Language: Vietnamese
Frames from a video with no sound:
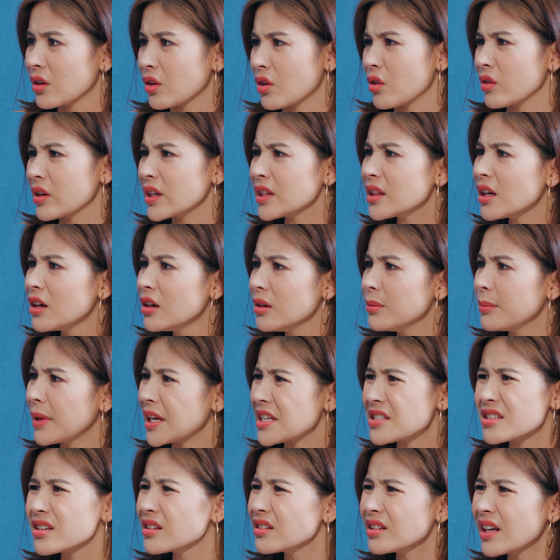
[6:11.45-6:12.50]
Còn cái thứ mày
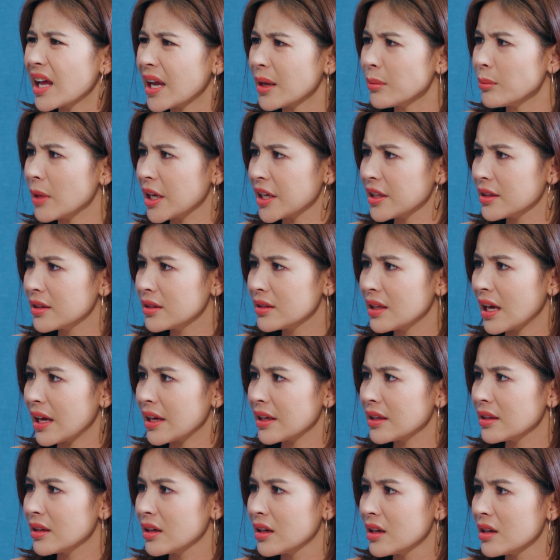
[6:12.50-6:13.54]
xứng đáng bị như
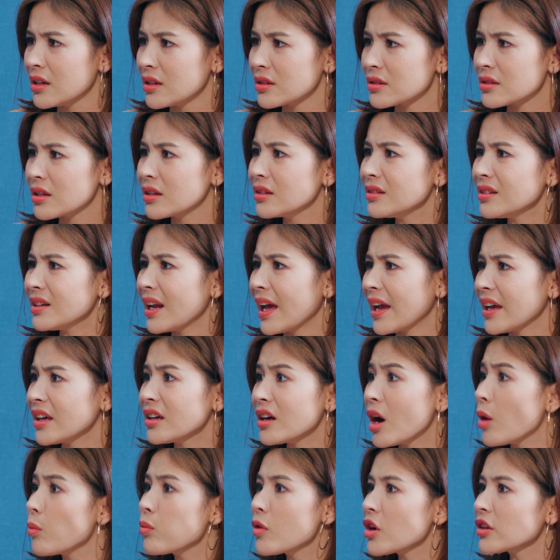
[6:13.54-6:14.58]
vậy. Xứng đáng
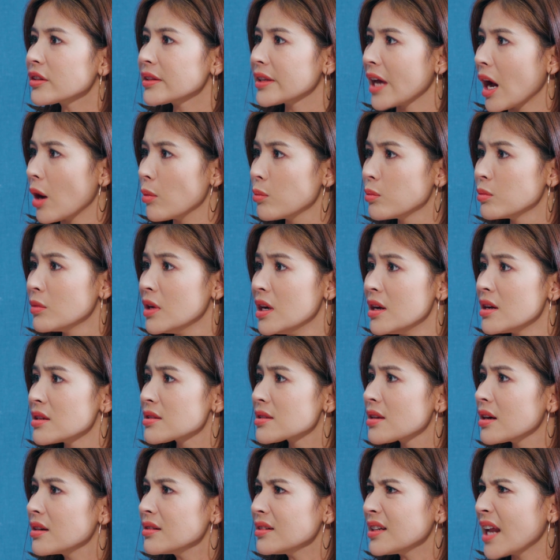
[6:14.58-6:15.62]
không có chồng,
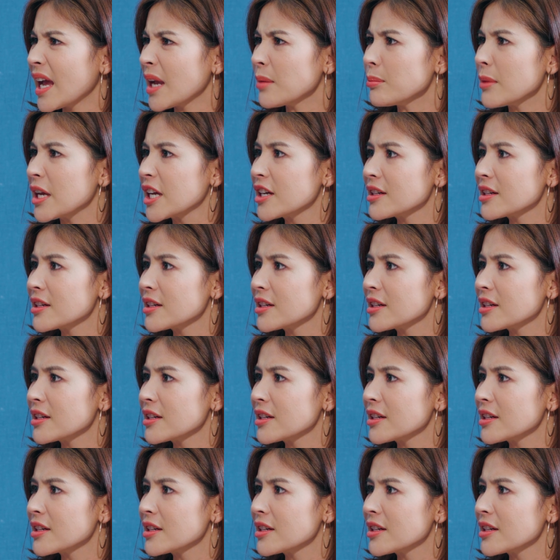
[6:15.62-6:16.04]
xứng đáng bị